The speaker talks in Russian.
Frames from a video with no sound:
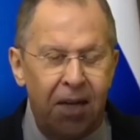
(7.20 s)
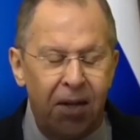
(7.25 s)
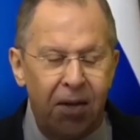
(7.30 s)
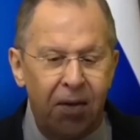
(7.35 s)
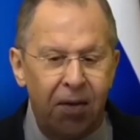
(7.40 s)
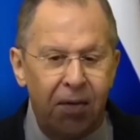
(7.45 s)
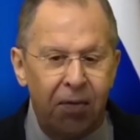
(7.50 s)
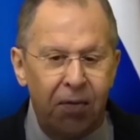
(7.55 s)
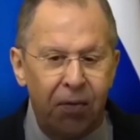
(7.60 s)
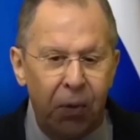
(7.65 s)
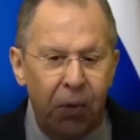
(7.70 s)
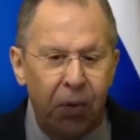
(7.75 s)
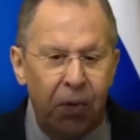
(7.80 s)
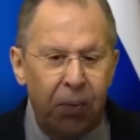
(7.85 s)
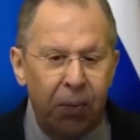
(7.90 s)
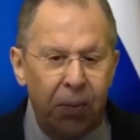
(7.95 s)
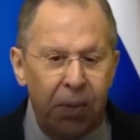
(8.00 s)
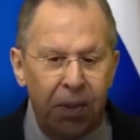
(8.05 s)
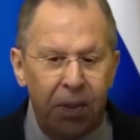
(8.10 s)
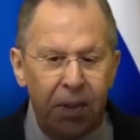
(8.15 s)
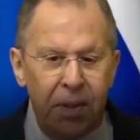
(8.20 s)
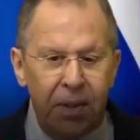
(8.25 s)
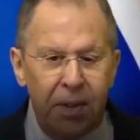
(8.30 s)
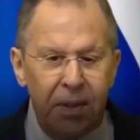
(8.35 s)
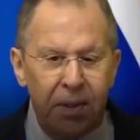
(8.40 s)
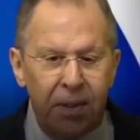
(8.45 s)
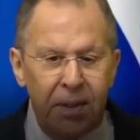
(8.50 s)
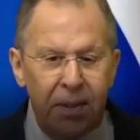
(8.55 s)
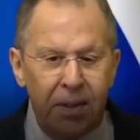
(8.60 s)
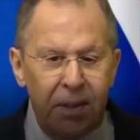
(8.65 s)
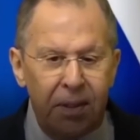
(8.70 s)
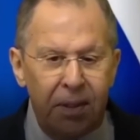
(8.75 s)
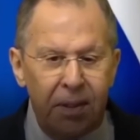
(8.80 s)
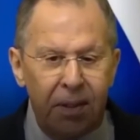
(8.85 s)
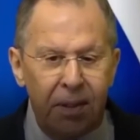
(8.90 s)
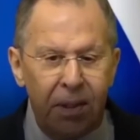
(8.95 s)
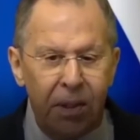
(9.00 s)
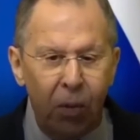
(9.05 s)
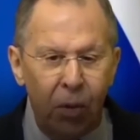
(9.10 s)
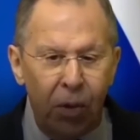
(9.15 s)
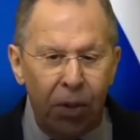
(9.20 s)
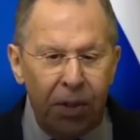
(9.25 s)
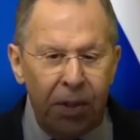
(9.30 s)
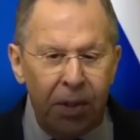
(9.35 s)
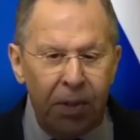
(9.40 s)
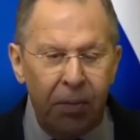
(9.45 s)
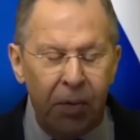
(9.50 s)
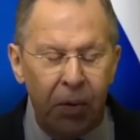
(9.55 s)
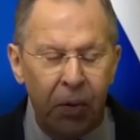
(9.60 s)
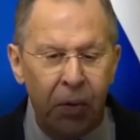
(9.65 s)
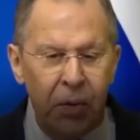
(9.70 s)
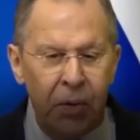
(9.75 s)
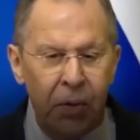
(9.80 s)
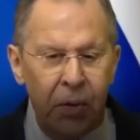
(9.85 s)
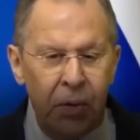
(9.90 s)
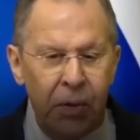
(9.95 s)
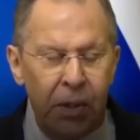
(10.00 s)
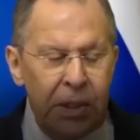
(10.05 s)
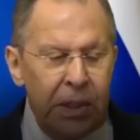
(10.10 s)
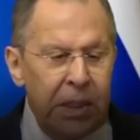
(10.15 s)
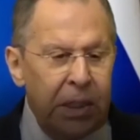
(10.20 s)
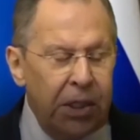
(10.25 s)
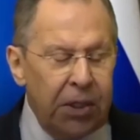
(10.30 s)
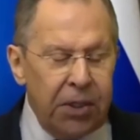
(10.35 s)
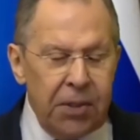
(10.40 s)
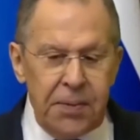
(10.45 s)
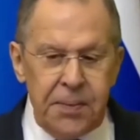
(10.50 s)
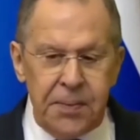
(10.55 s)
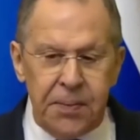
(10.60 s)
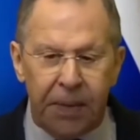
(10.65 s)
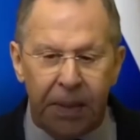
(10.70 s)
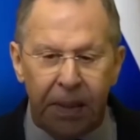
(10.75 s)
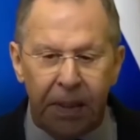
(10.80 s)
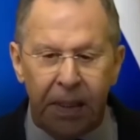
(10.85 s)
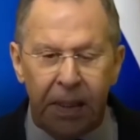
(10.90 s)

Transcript: А, вроде бы э, слушаем, но, но не слышим.